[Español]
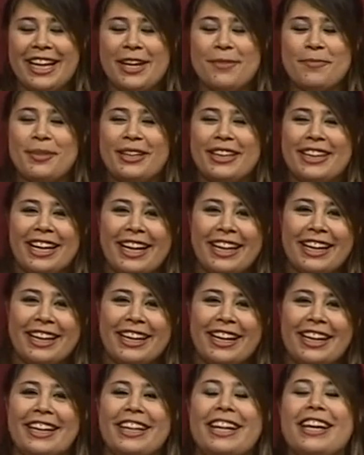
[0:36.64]
invitada en
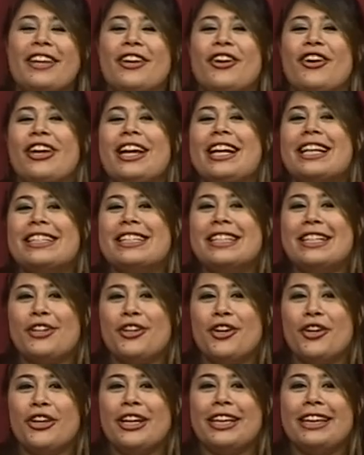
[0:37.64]
el día de hoy en el
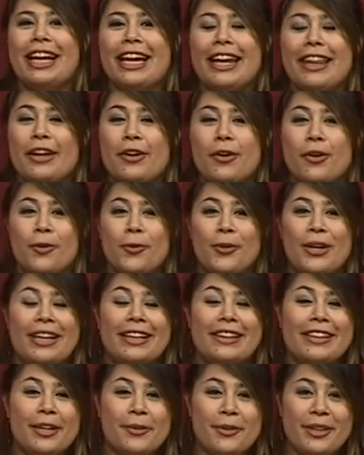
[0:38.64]
ciclo de Tardes con Luna de
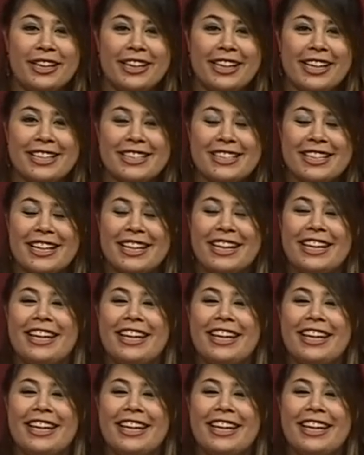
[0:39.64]
Entrevistas.